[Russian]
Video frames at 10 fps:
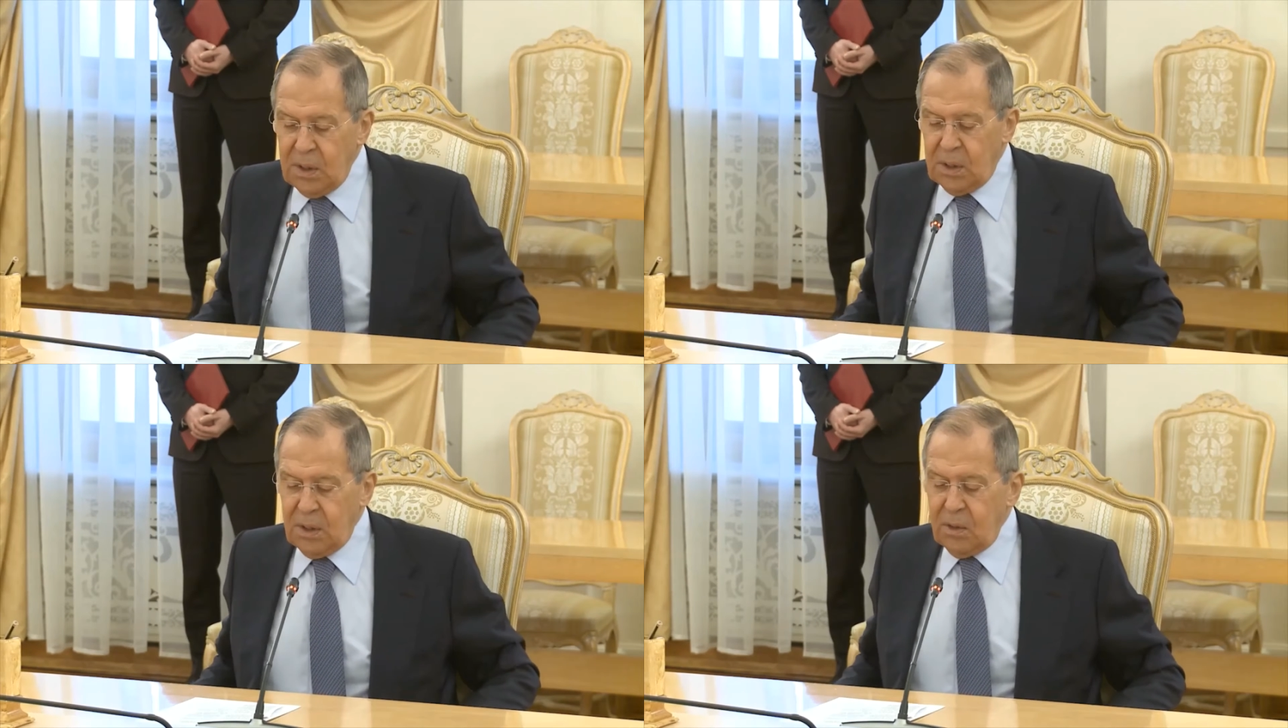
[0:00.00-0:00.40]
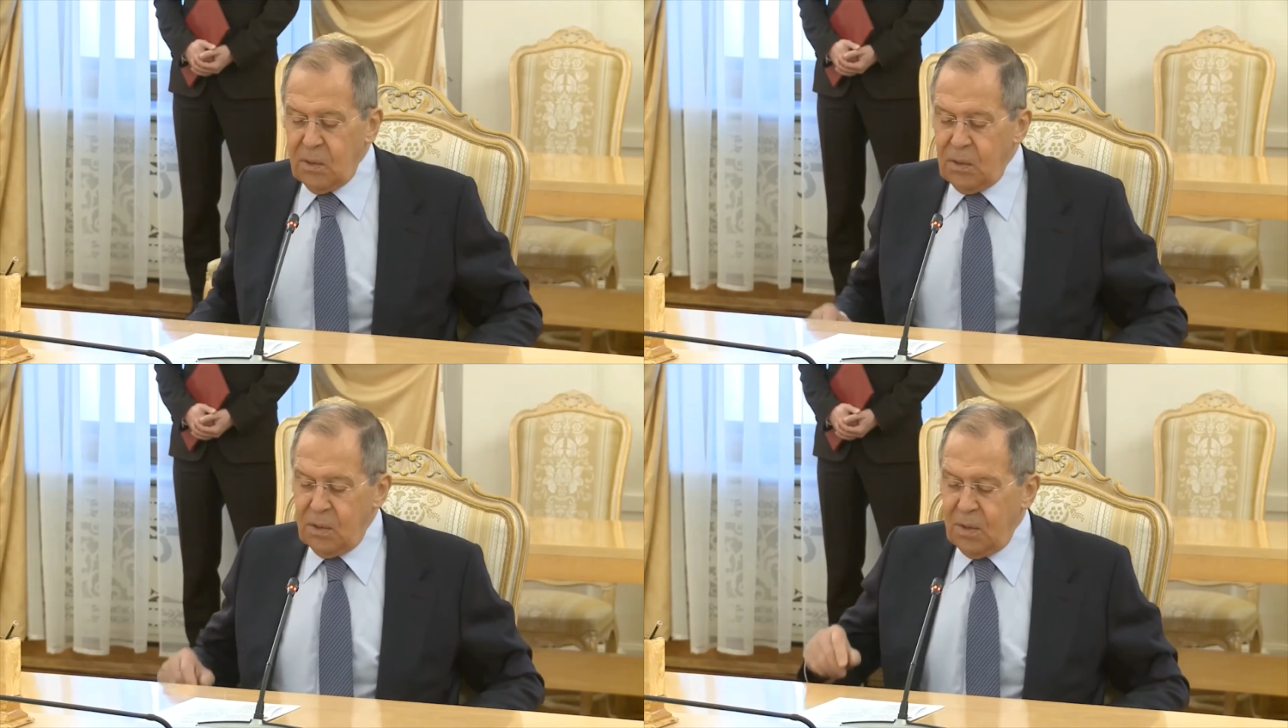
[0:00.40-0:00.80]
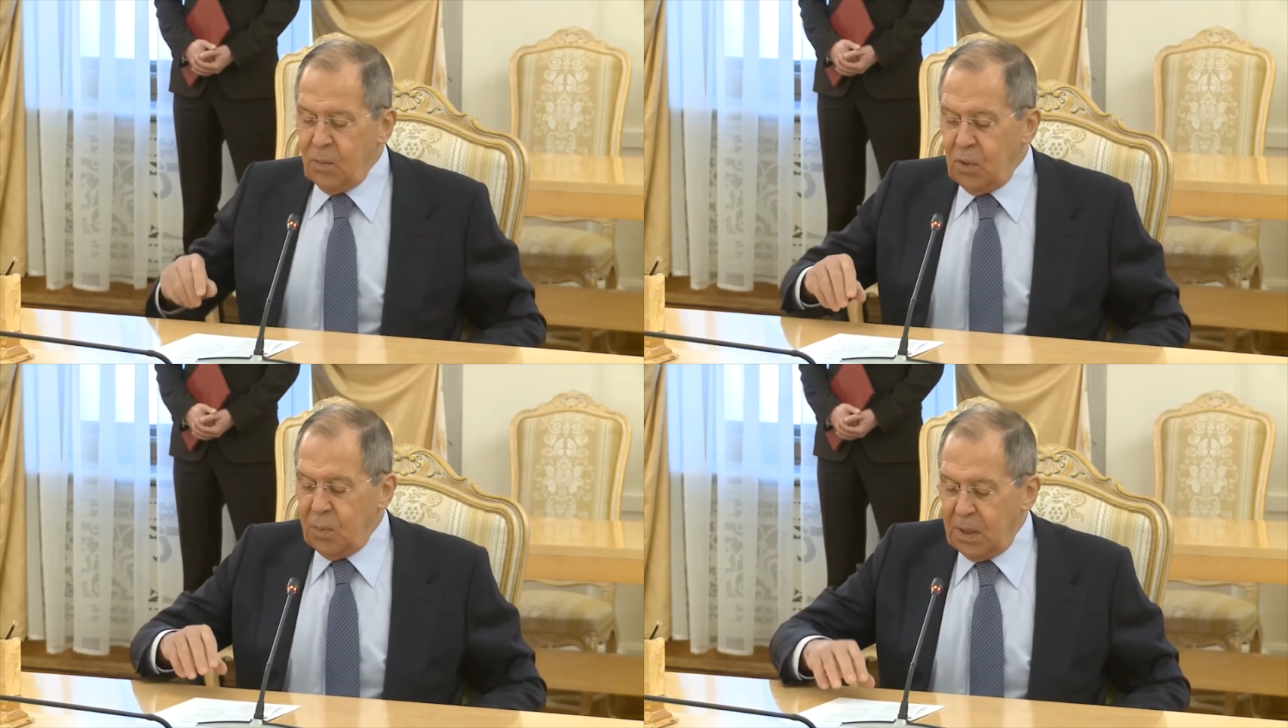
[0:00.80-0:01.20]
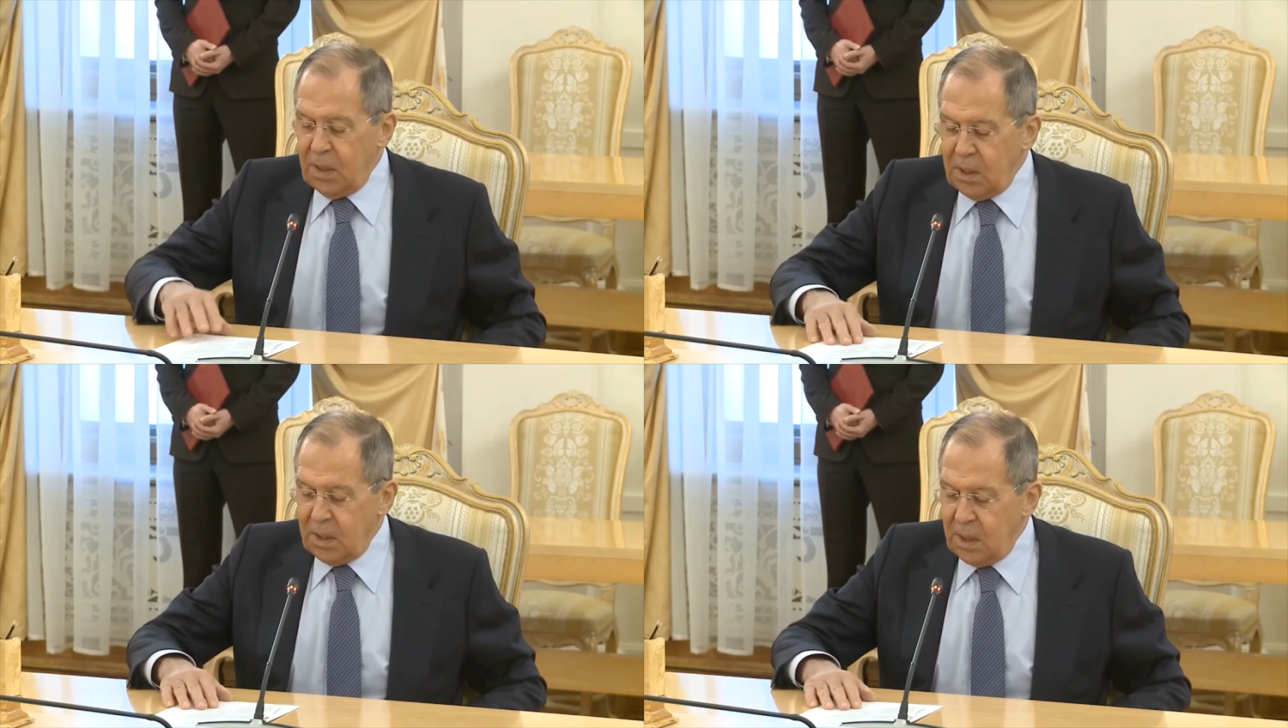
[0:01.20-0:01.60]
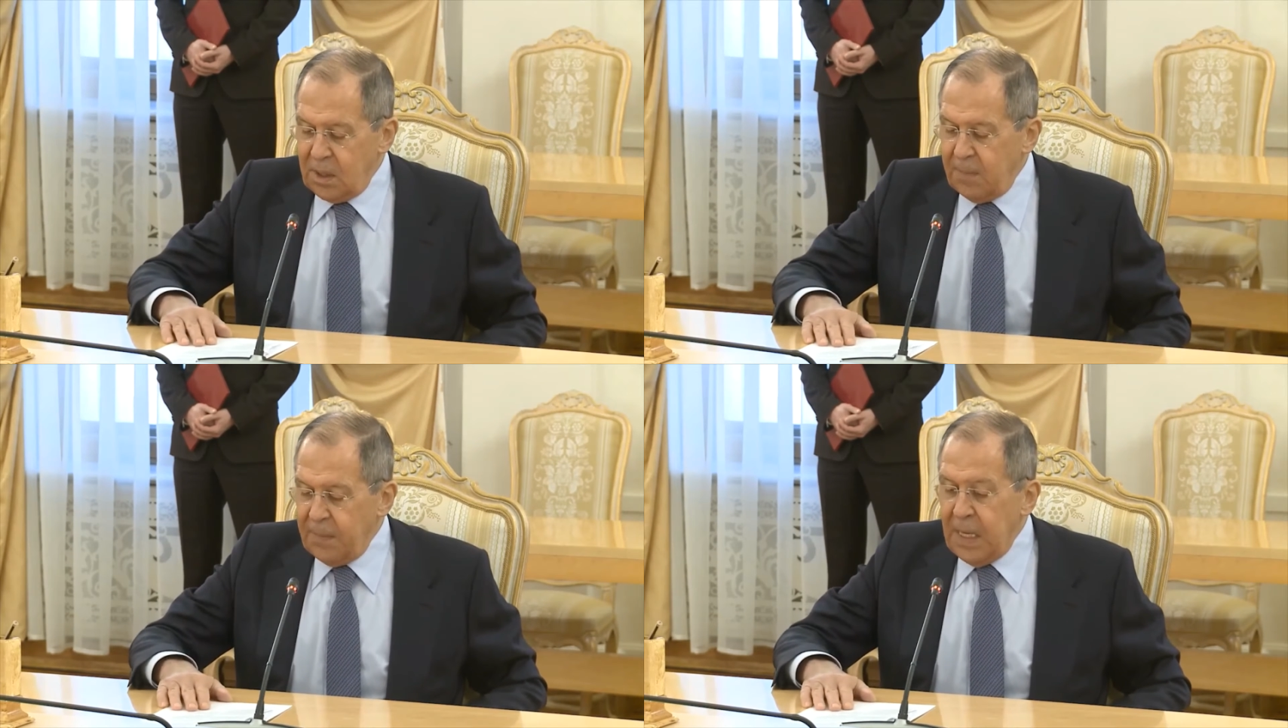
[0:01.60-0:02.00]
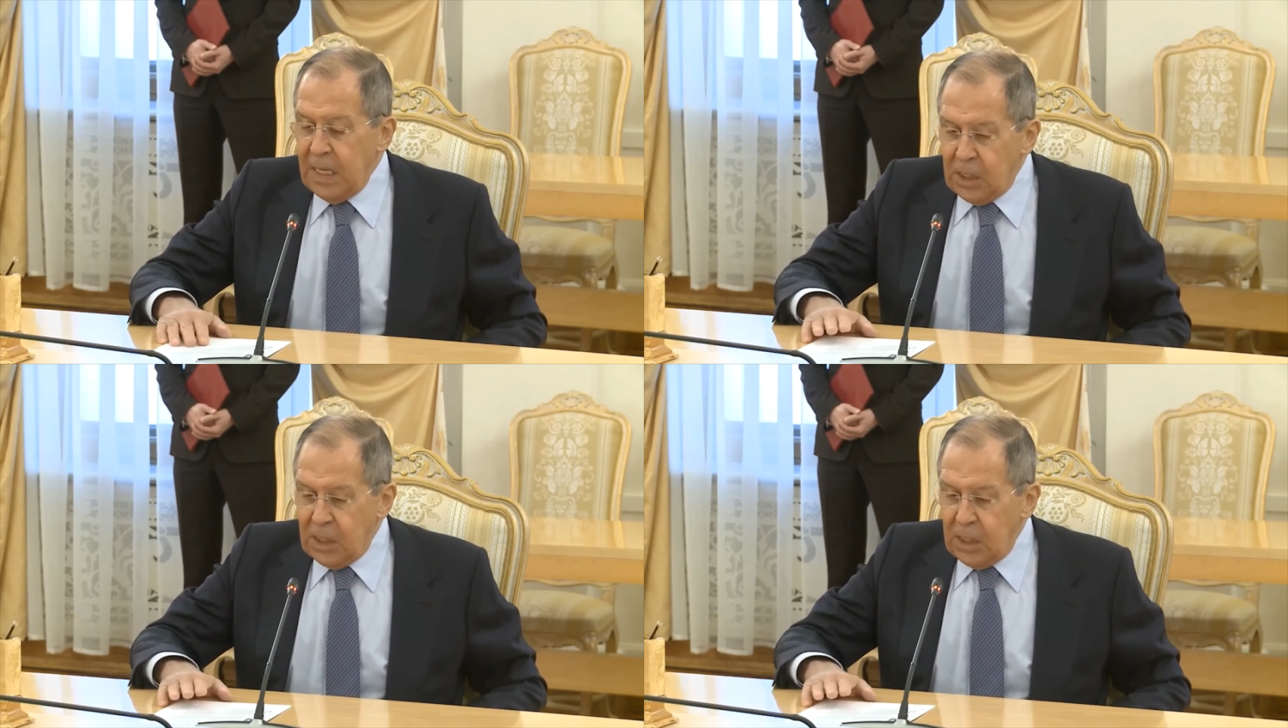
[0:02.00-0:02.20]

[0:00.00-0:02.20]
наше сотрудничество будет продолжаться.